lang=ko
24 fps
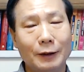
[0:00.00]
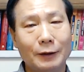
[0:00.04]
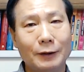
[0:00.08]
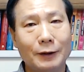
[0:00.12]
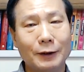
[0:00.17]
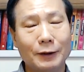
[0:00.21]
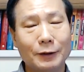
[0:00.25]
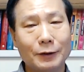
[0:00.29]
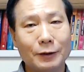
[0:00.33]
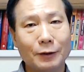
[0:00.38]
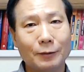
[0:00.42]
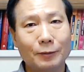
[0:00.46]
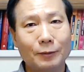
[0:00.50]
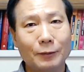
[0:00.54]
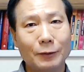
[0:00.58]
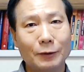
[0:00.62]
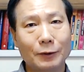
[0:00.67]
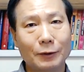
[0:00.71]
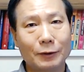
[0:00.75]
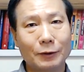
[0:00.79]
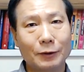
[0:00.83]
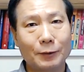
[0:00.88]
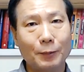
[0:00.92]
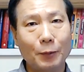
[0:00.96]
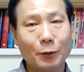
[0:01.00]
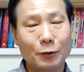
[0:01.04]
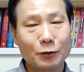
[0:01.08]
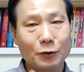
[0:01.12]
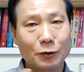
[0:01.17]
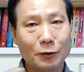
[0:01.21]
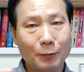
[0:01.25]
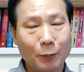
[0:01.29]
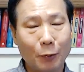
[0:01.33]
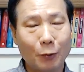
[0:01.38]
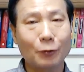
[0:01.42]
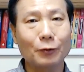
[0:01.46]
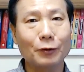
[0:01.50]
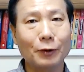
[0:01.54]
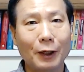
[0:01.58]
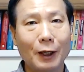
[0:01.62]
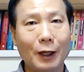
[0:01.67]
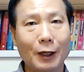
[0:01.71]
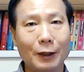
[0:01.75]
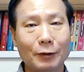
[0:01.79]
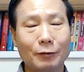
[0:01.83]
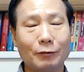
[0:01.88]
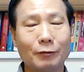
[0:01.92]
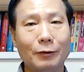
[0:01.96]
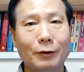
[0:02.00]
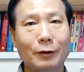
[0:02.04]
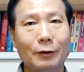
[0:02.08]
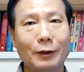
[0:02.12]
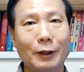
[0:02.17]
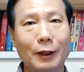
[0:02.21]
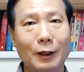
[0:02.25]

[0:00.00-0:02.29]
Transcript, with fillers: 직접 스포츠를 보는 게 아니고요.